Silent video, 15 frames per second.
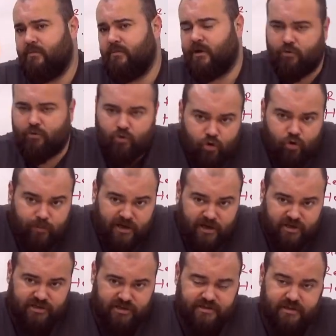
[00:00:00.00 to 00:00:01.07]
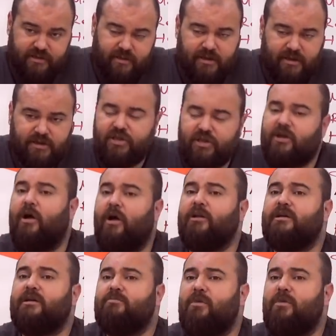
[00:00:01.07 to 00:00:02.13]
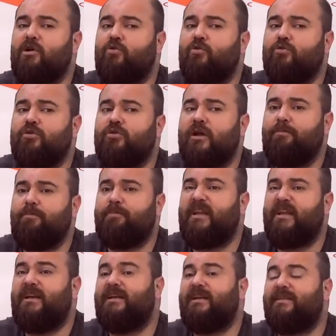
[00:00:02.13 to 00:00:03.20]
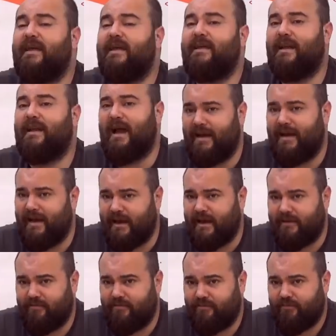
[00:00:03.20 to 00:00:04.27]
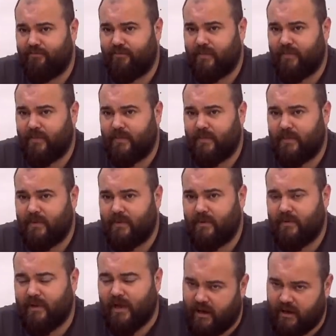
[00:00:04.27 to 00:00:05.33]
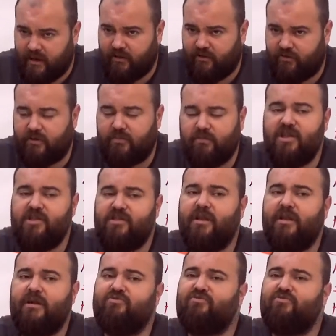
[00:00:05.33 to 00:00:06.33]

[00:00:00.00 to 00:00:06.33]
Bakın hür bakış açısı. İşte kalkınma yolunda birlikte ilerleyen değerli arkadaşlarım. Kişilere